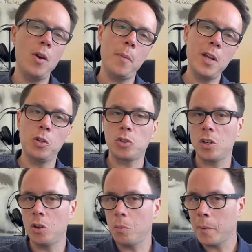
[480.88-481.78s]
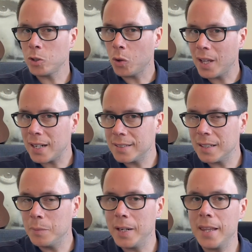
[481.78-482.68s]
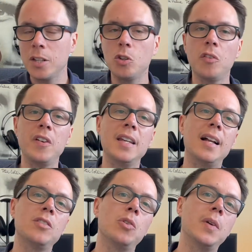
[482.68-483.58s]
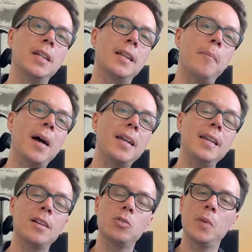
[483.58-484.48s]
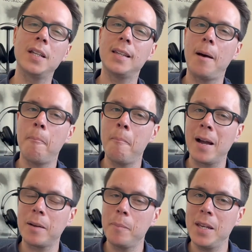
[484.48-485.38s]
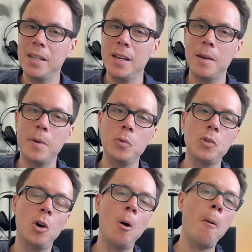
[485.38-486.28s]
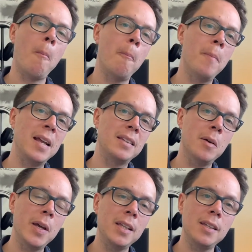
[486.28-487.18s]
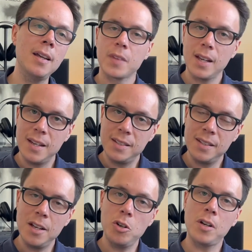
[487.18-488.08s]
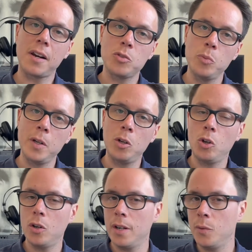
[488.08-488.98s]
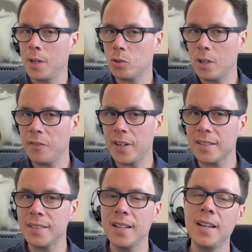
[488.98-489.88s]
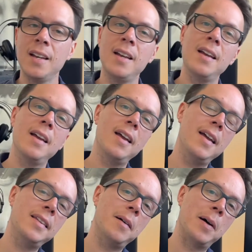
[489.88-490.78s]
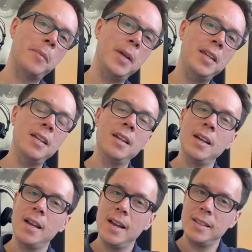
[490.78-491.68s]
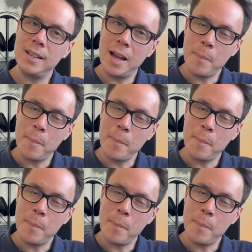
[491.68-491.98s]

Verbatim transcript: amigos, llegó el momento de darles el veredicto final sobre esta máquina, sobre esta Mac Mini M1 2020 y si tengo que resumirlo en una sola frase, esta Mac Mini es la